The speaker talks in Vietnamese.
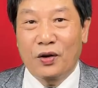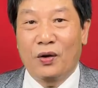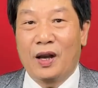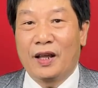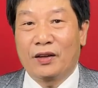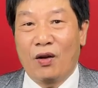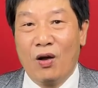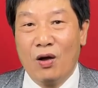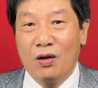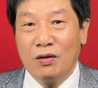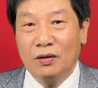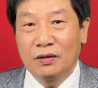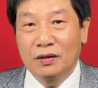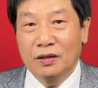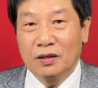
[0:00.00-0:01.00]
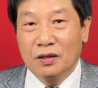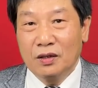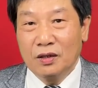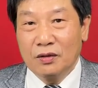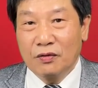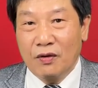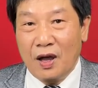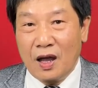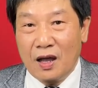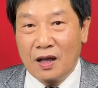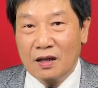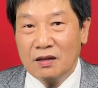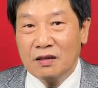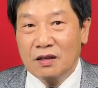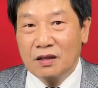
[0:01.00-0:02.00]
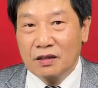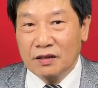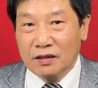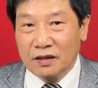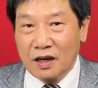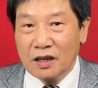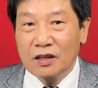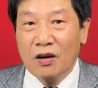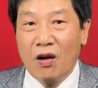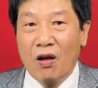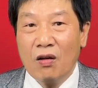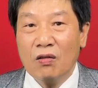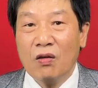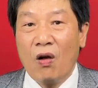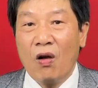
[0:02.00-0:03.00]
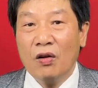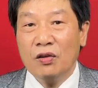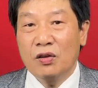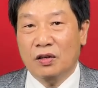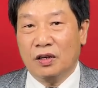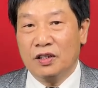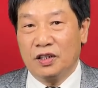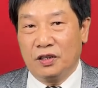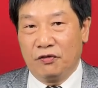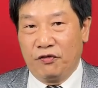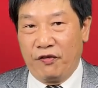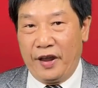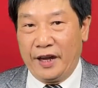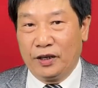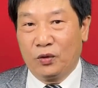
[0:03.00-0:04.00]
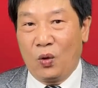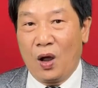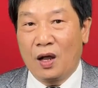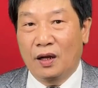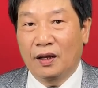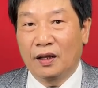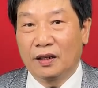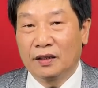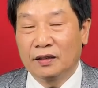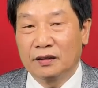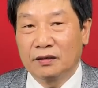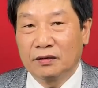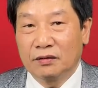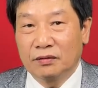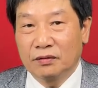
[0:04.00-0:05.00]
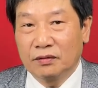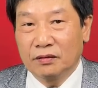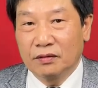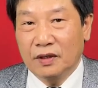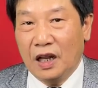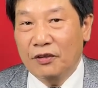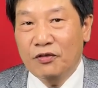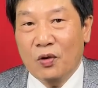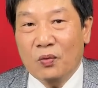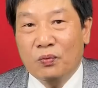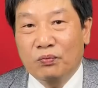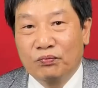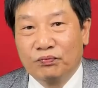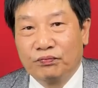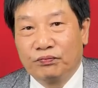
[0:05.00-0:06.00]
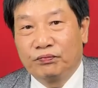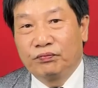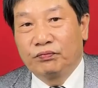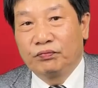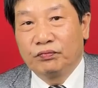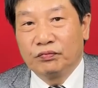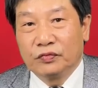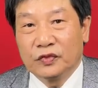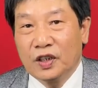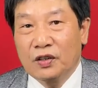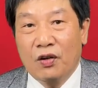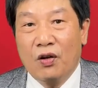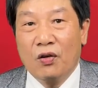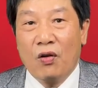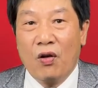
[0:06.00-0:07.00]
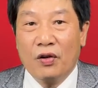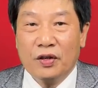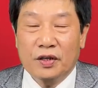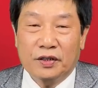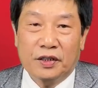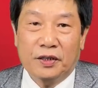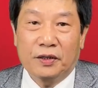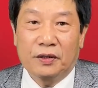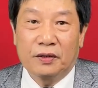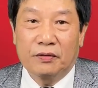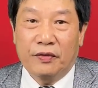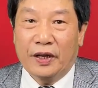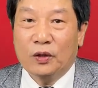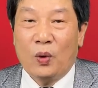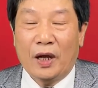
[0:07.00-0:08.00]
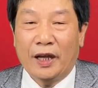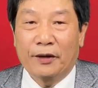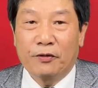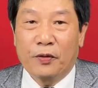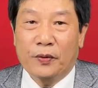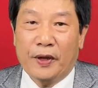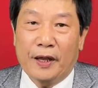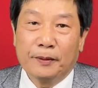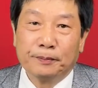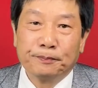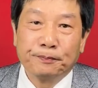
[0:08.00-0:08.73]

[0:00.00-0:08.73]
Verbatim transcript: rồi lại có và rất khó có được cái sự vẹn toàn hạnh phúc rất khó có được sự vẹn toàn hạnh phúc cả